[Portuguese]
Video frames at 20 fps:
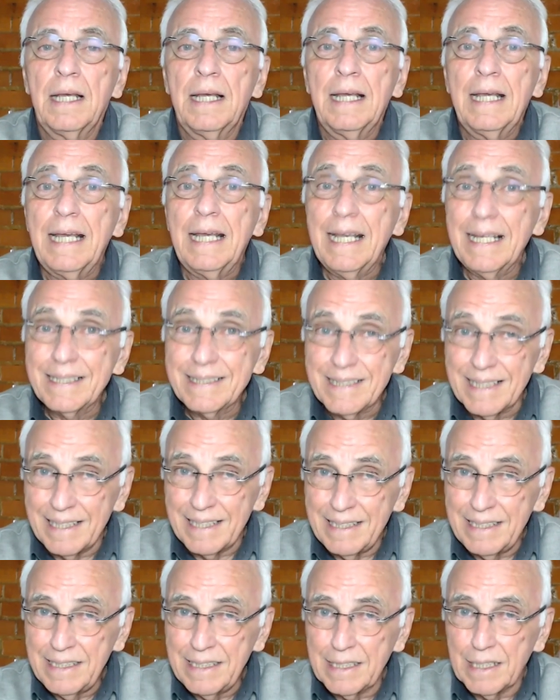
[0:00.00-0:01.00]
Essa
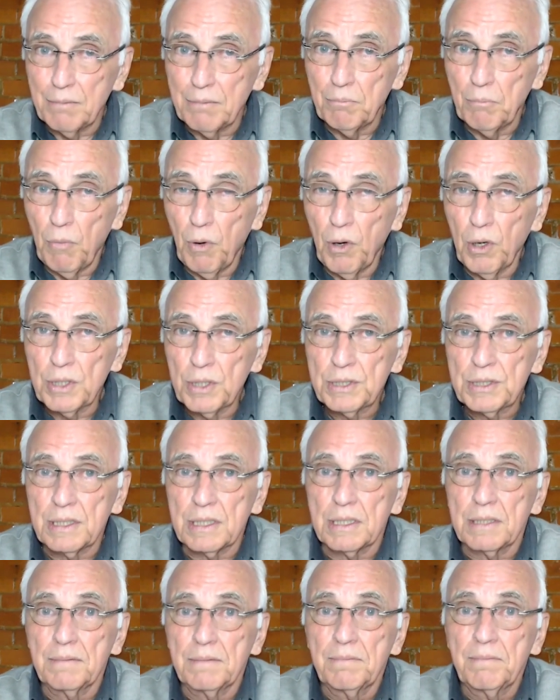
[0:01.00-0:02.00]
linha
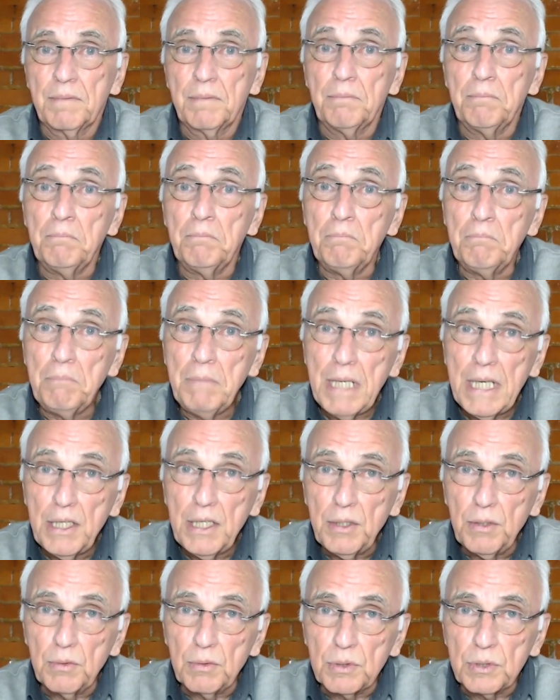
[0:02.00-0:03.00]
mostra
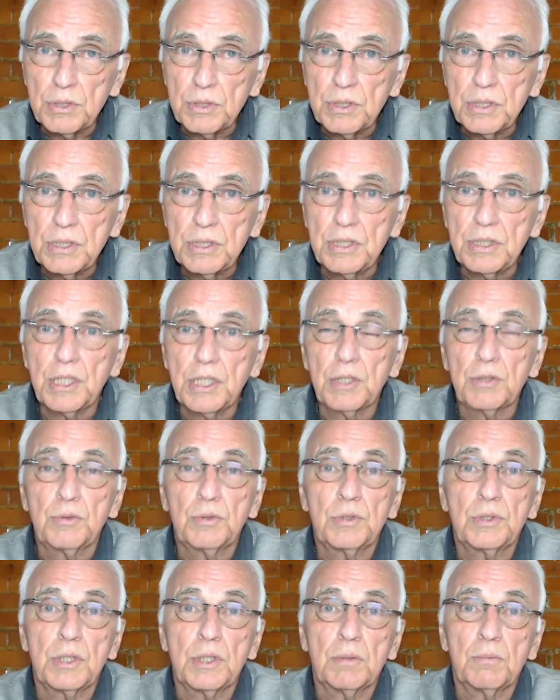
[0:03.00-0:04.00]
meios de
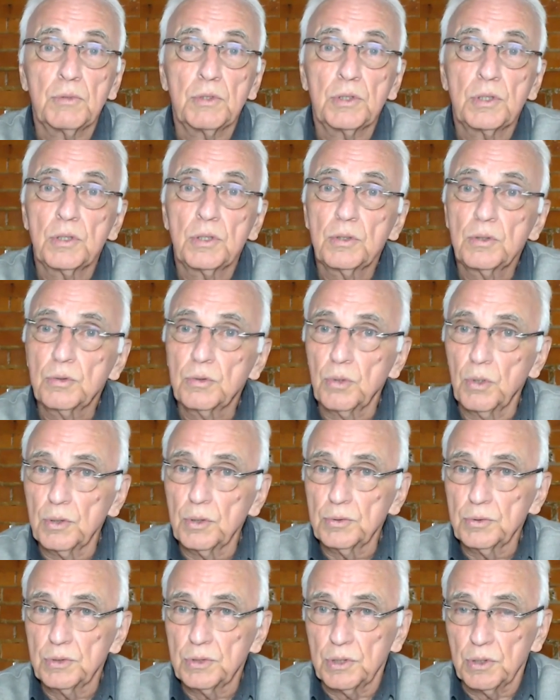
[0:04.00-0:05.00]
reduzirmos
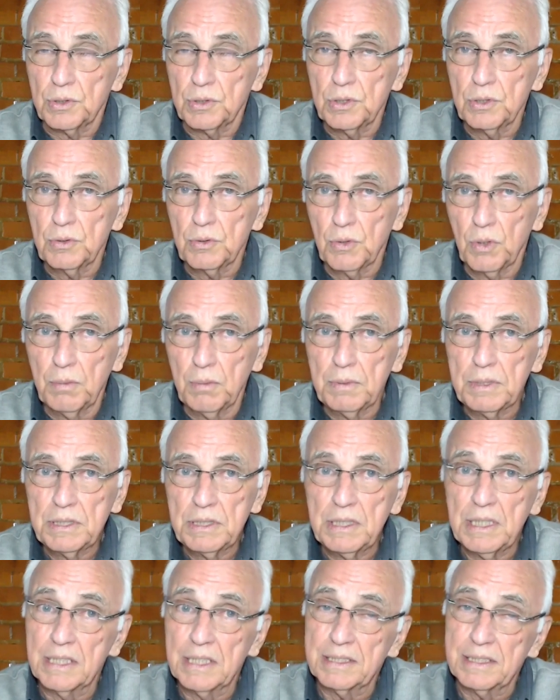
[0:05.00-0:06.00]
todos os seus sintomas
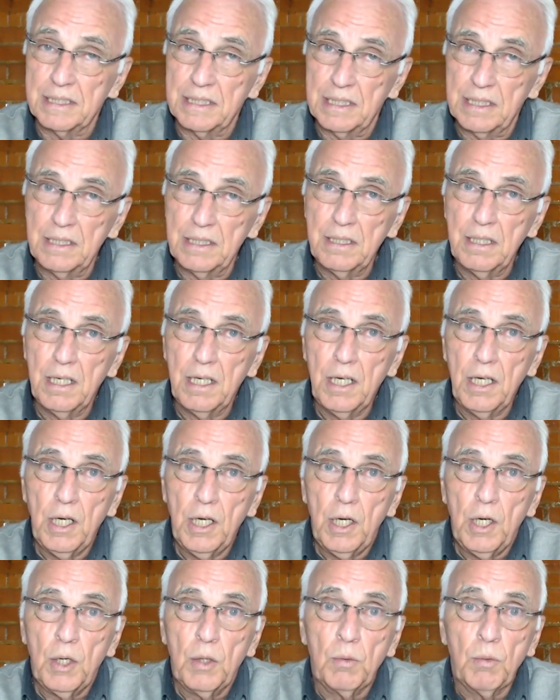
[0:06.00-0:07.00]
e, assim,
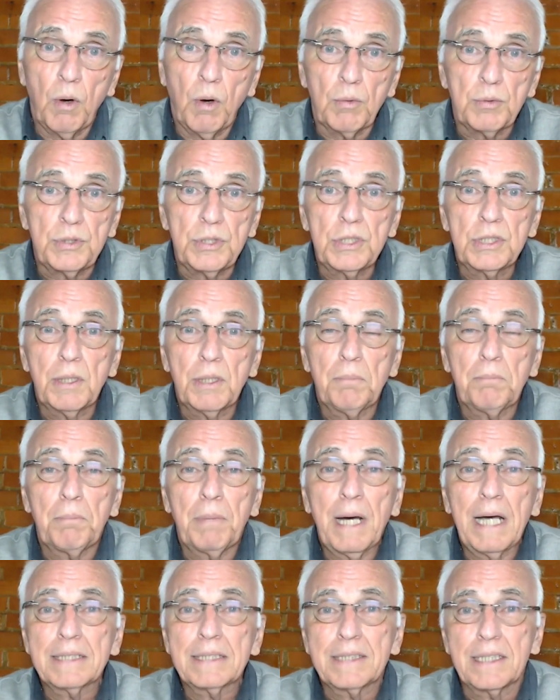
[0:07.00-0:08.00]
o autista
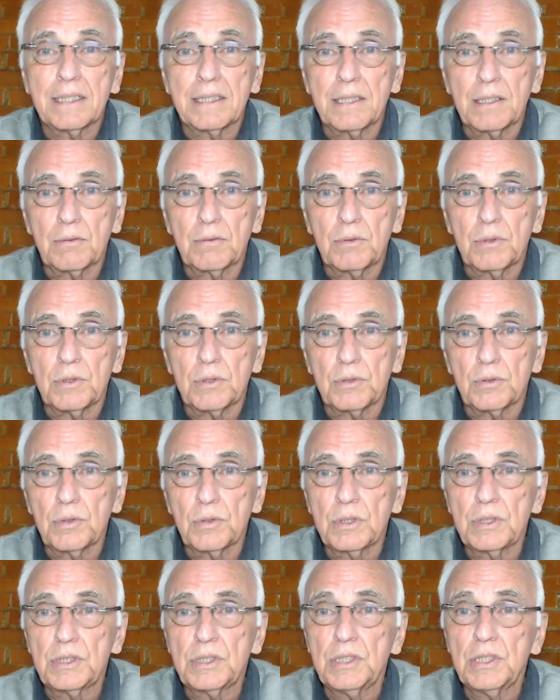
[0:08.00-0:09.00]
passa a ter
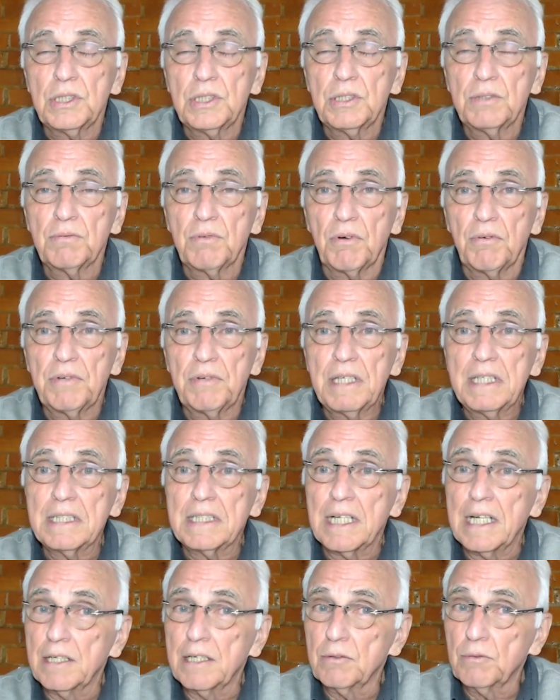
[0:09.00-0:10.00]
condições de se desenvolver
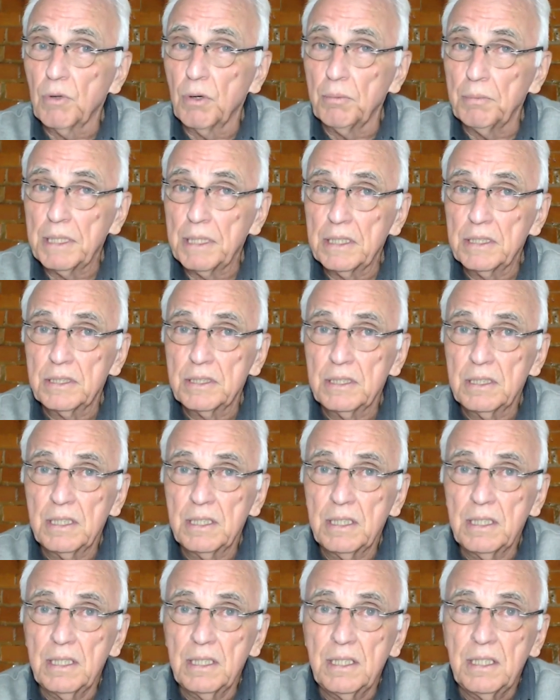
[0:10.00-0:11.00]
intelectualmente
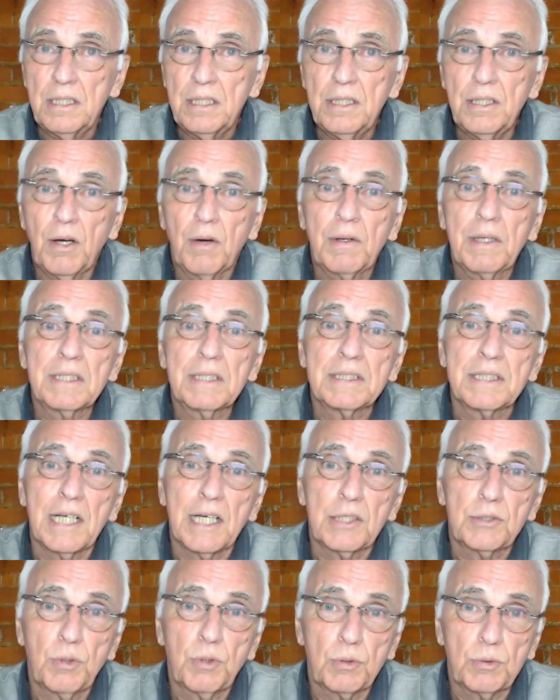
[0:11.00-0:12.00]
e alcançar
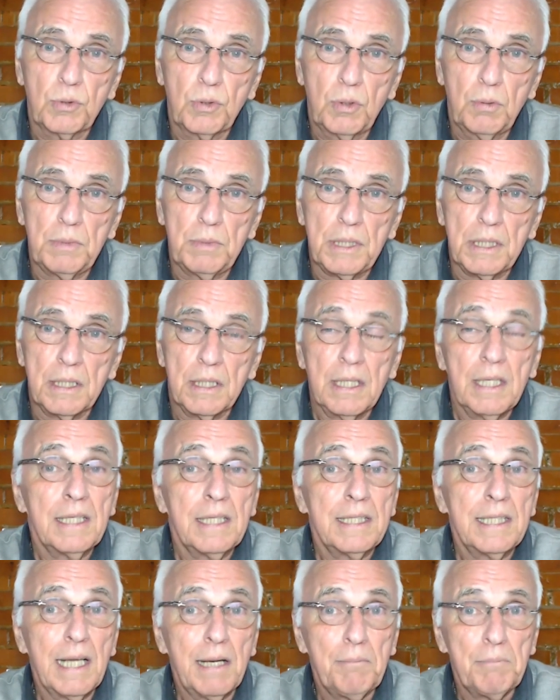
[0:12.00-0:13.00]
a sua autonomia,
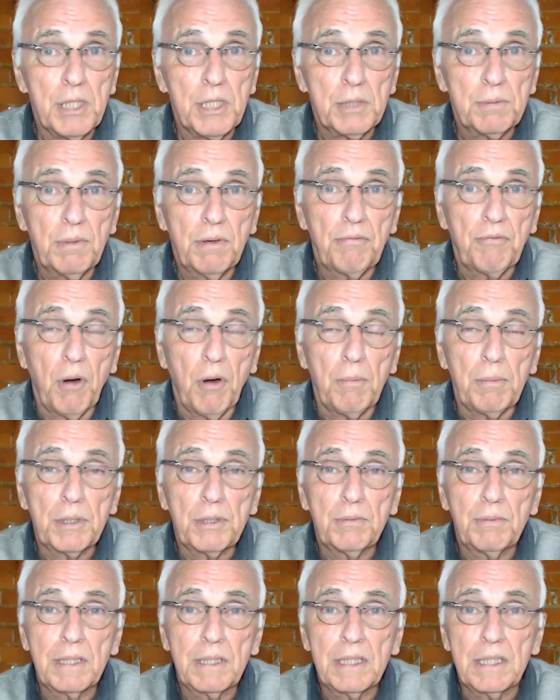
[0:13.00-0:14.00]
da mesma forma
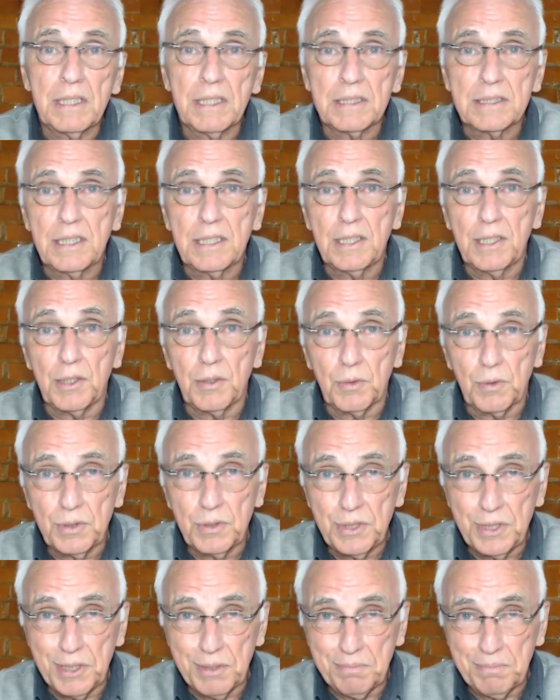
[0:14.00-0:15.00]
que uma criança
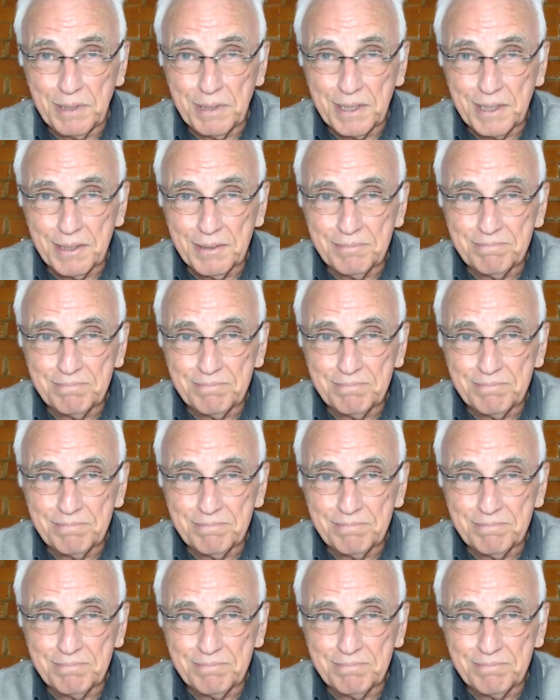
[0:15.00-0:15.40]
neurotípica.